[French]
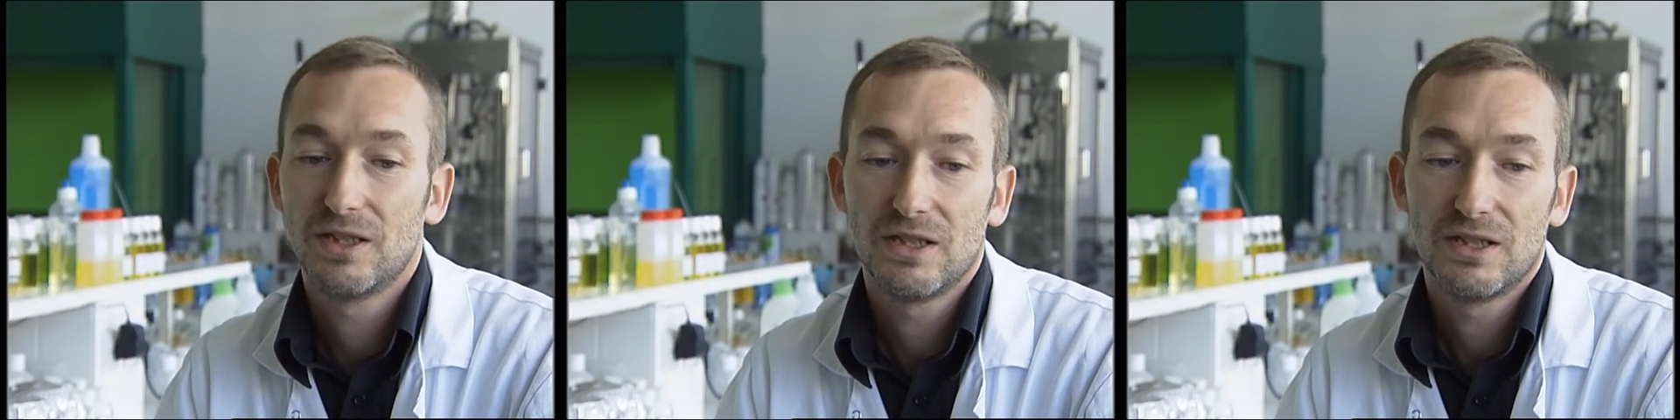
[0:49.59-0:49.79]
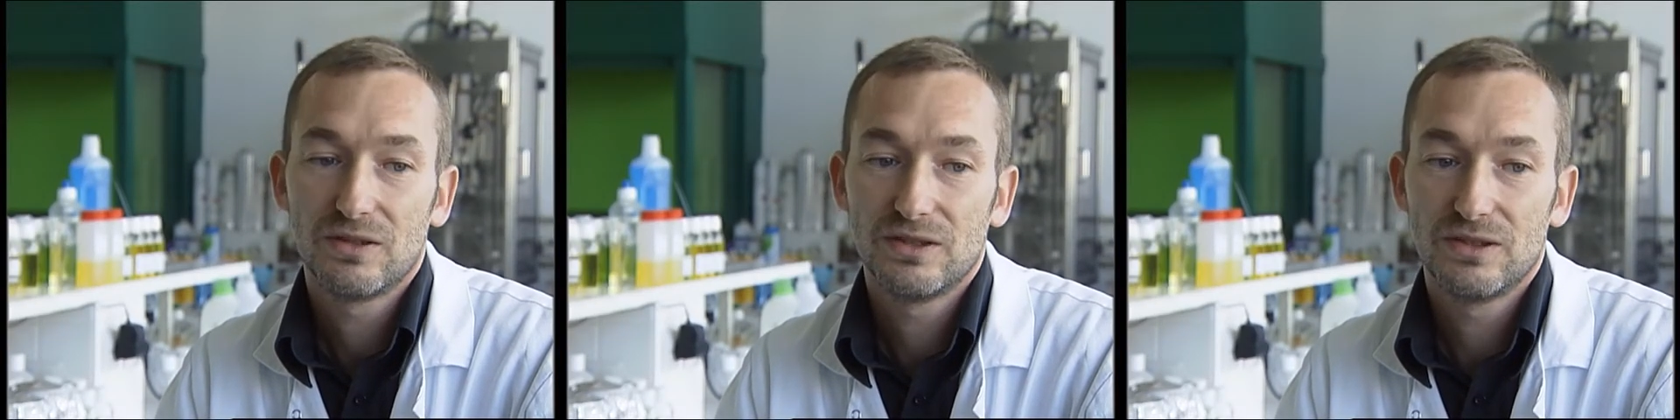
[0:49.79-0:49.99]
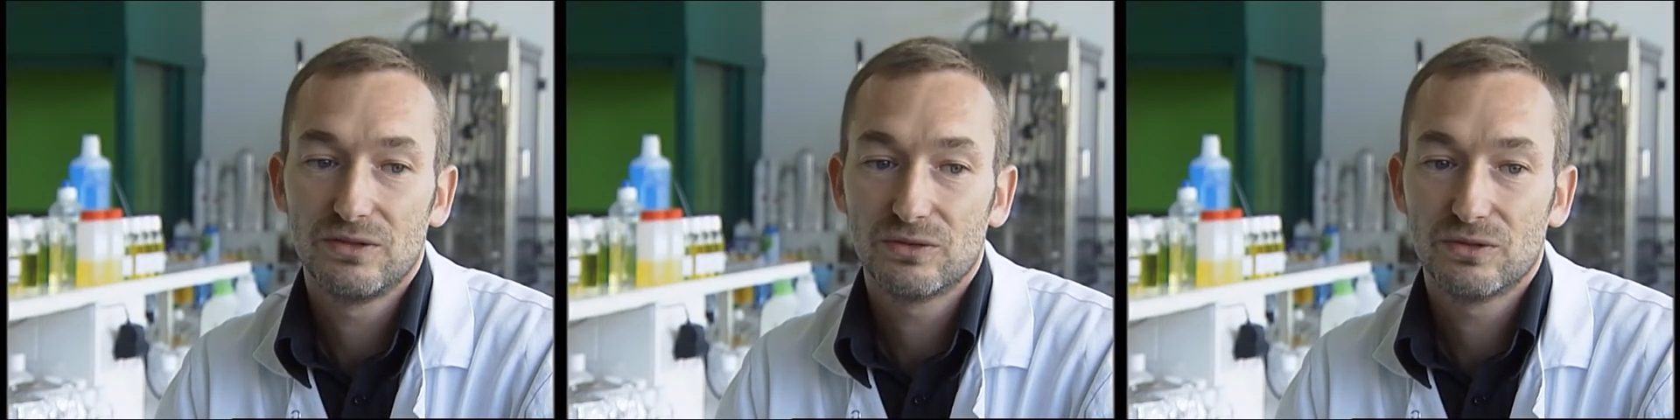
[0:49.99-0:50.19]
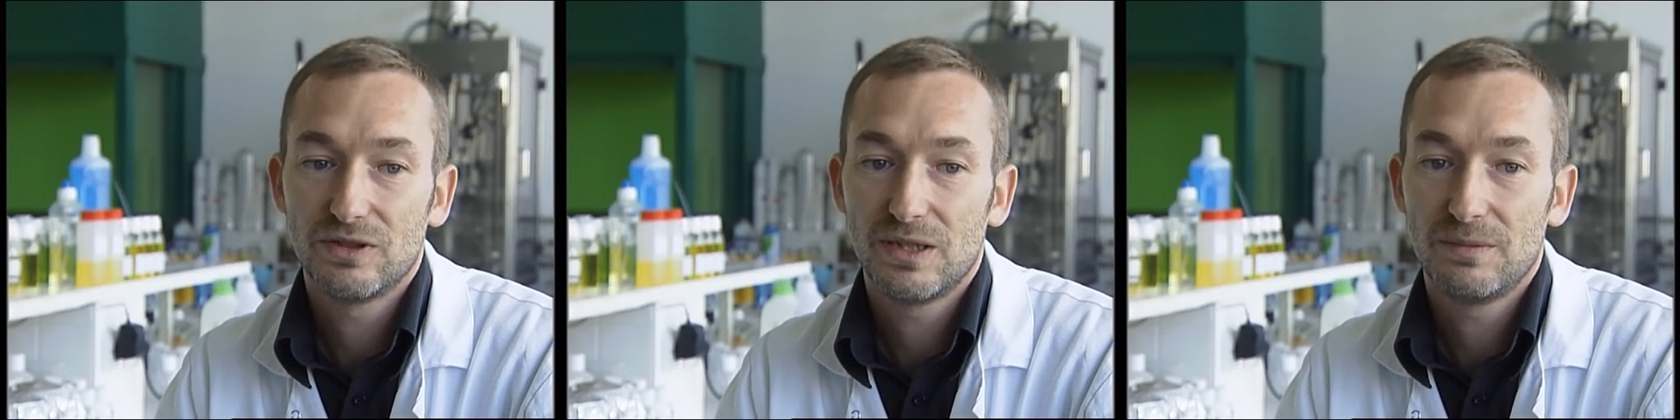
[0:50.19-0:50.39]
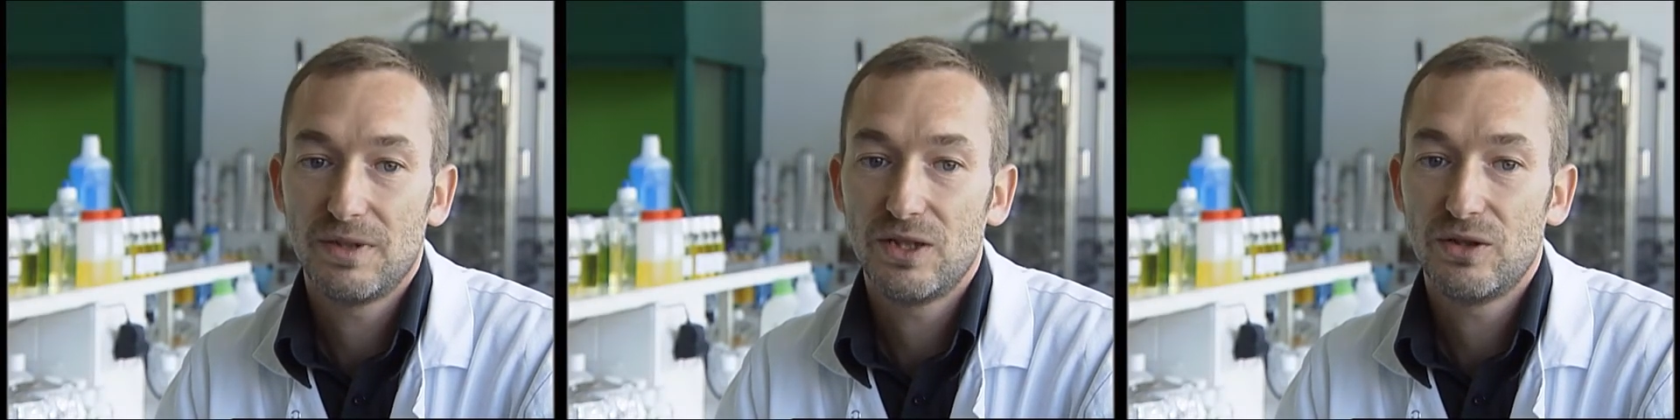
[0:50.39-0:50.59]
le
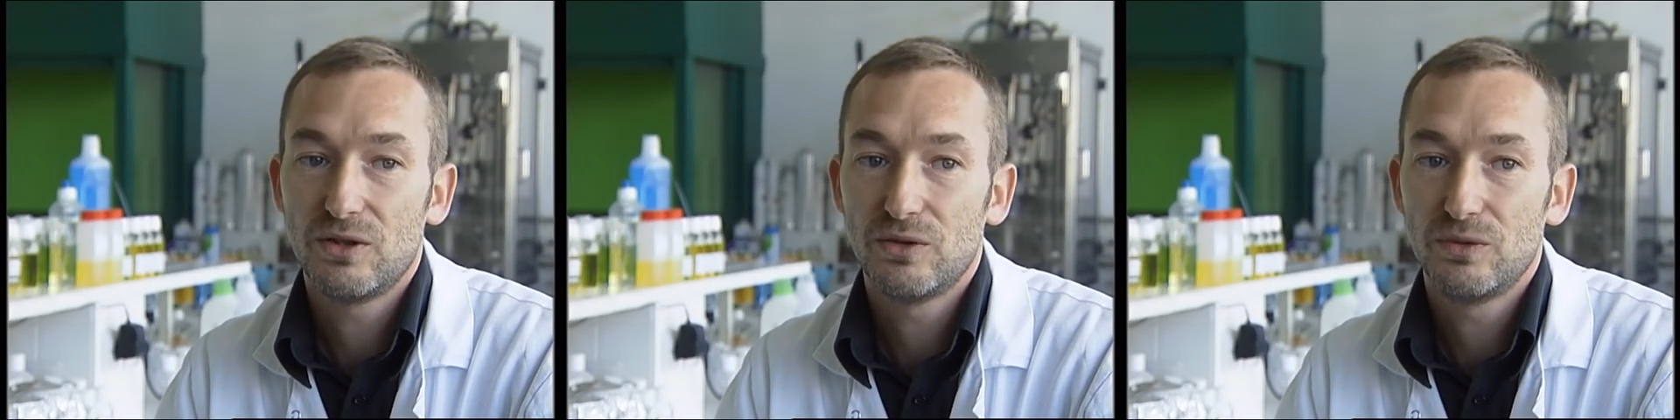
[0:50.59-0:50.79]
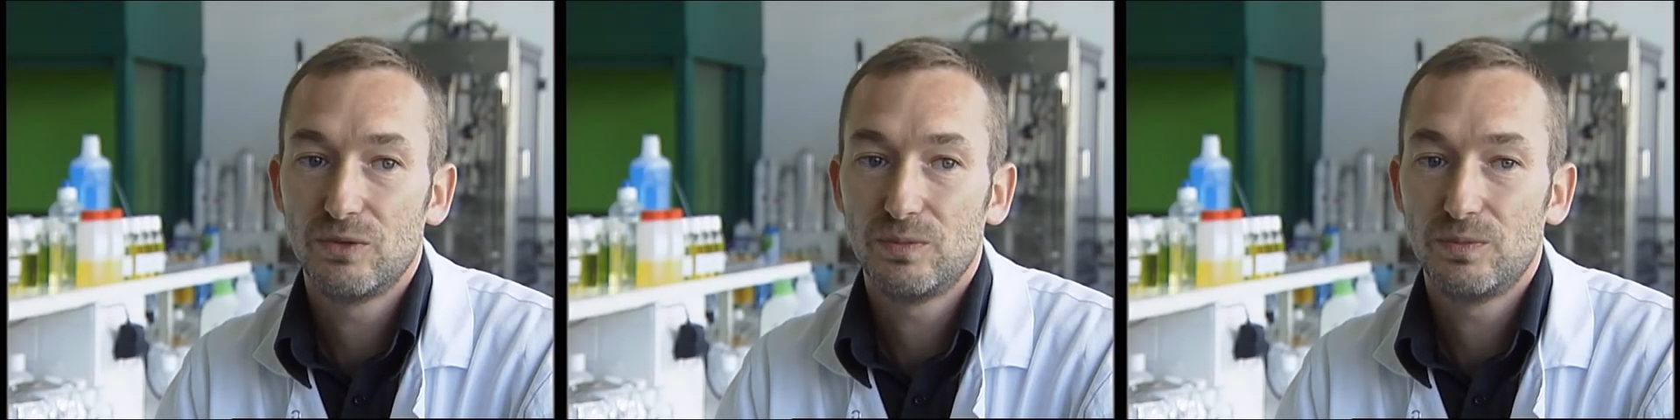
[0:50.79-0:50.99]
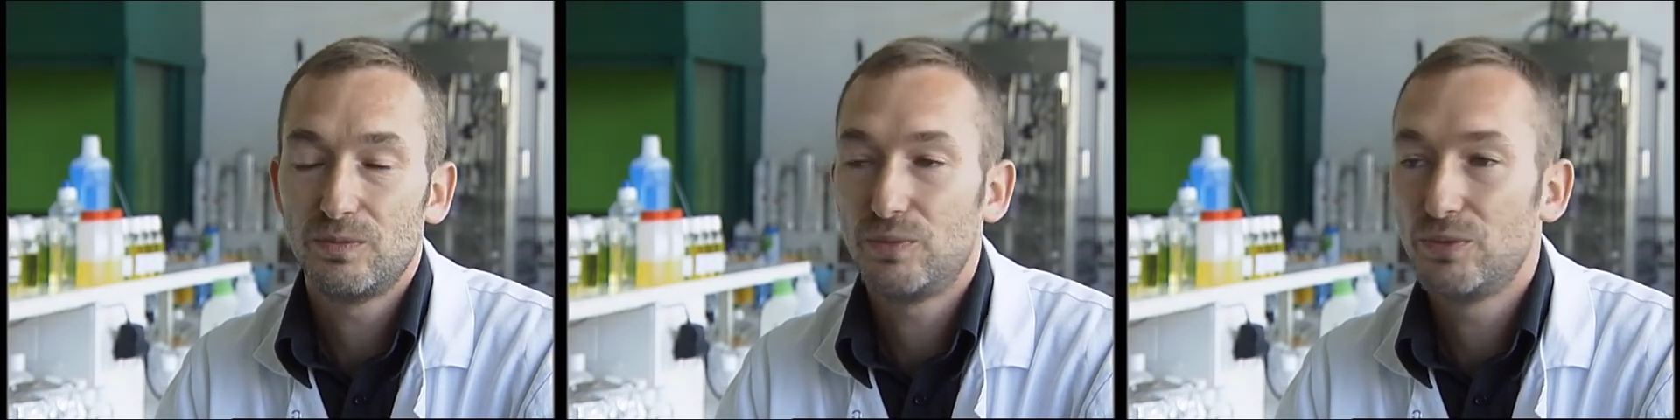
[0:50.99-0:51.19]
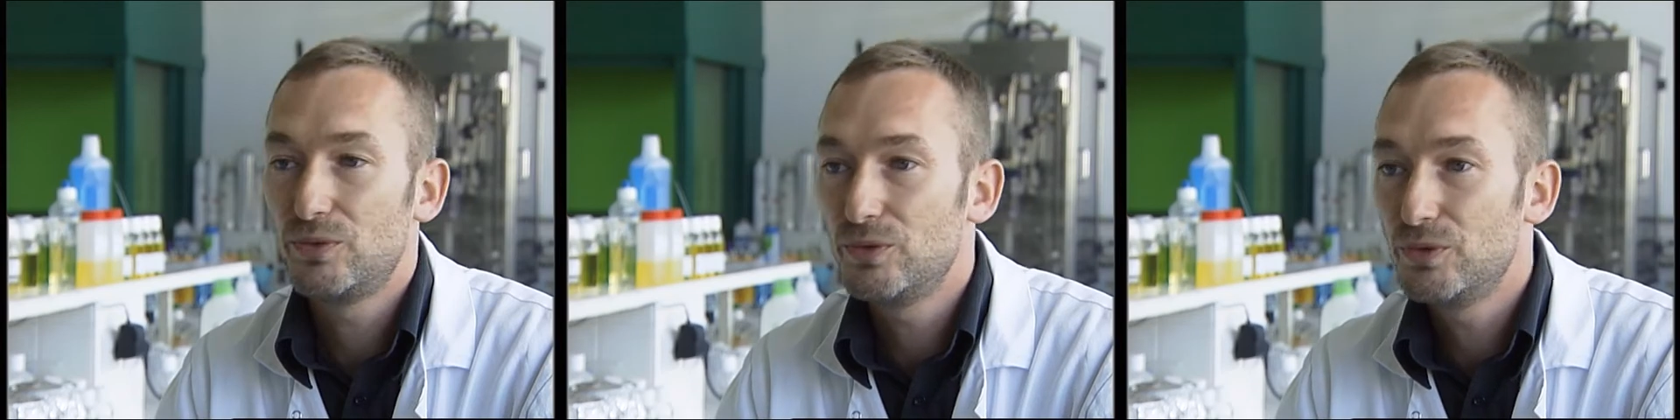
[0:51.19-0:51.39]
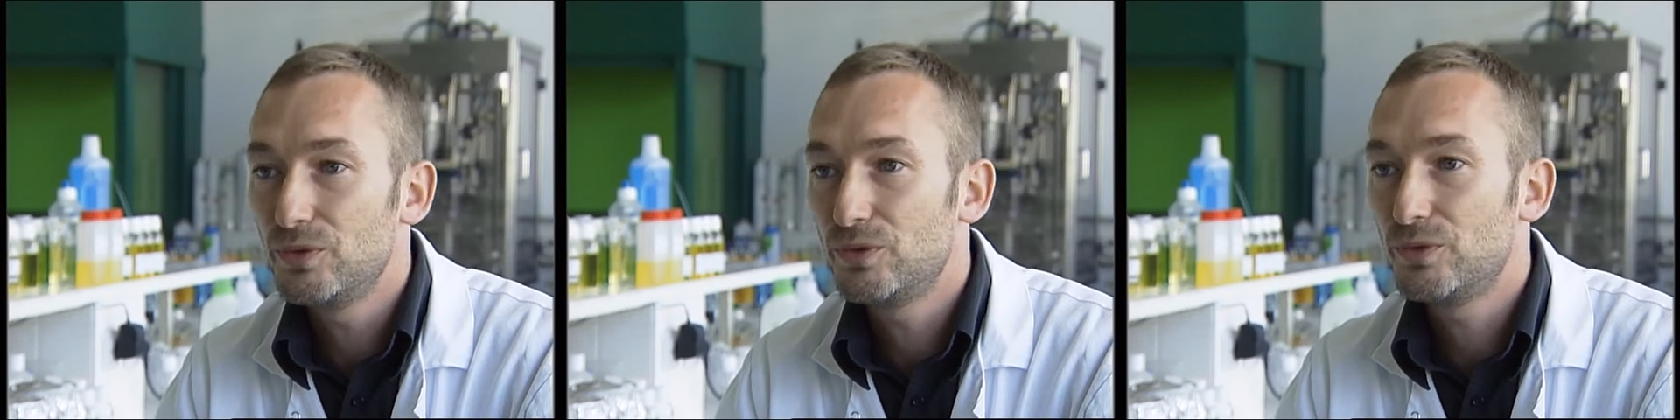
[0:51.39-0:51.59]
label le
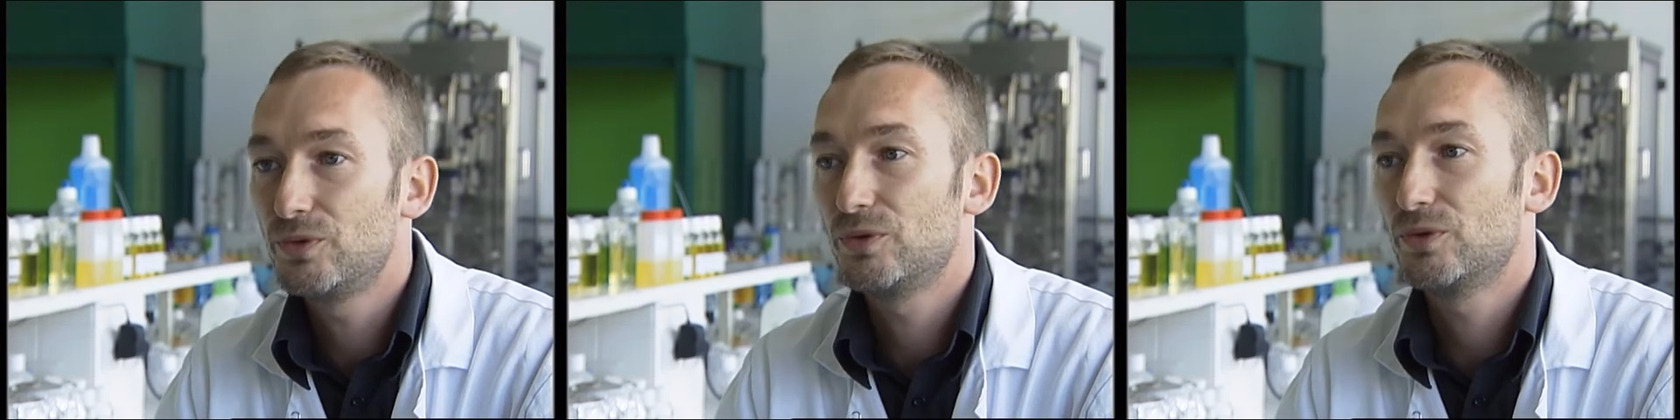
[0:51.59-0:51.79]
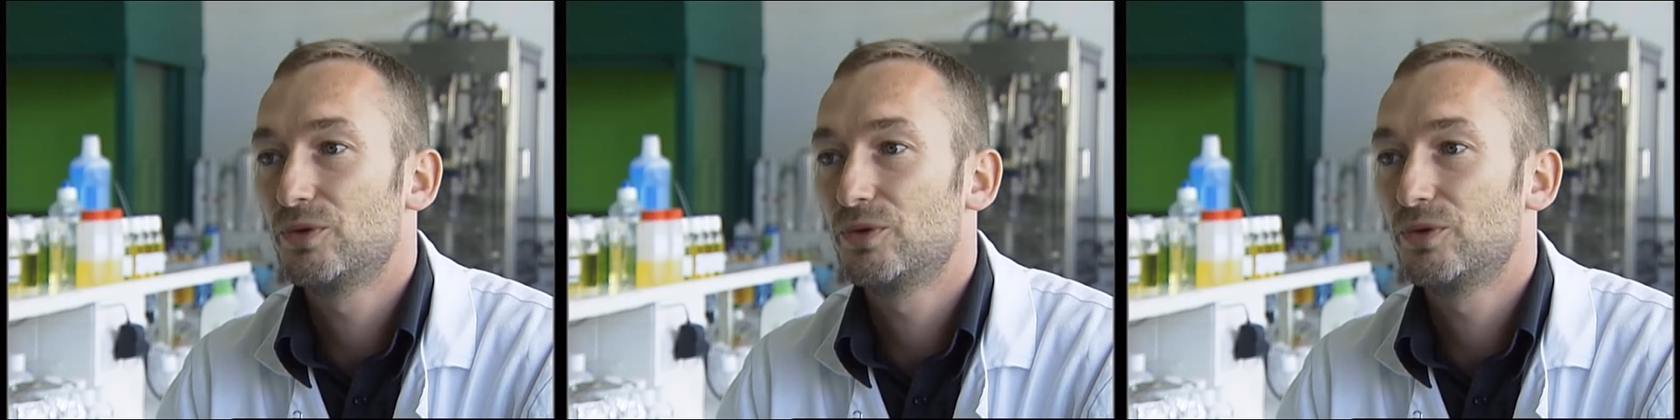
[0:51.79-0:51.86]
plus